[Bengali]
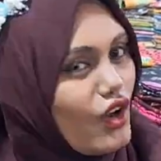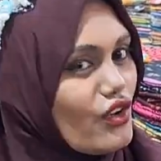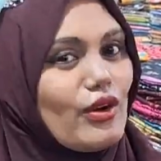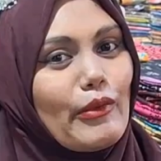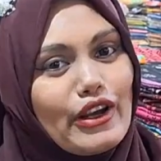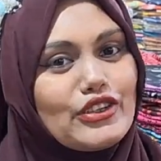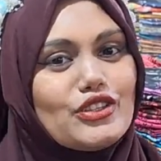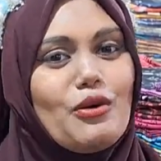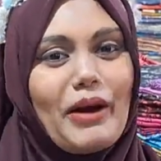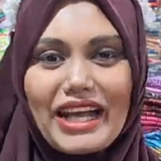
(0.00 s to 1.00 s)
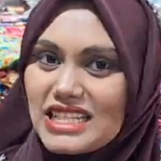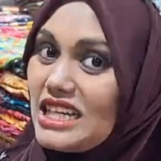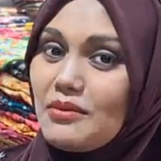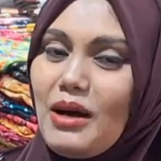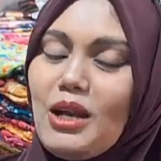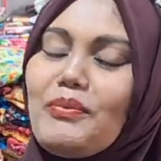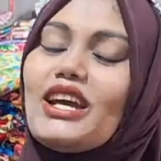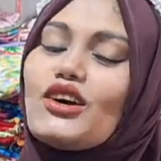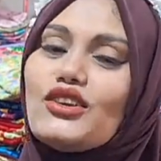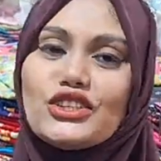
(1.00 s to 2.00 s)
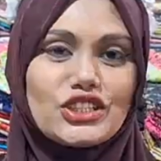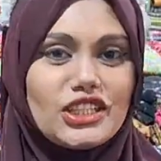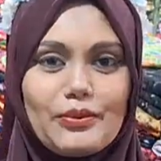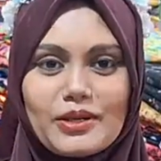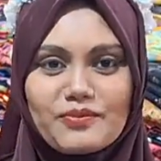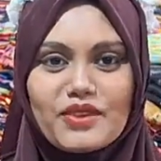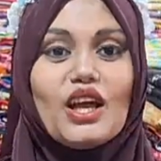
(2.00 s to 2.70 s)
কনফার্ম করার জন্য বাকিটা হাতে মাল পেয়ে কন্ডিশনে দেবেন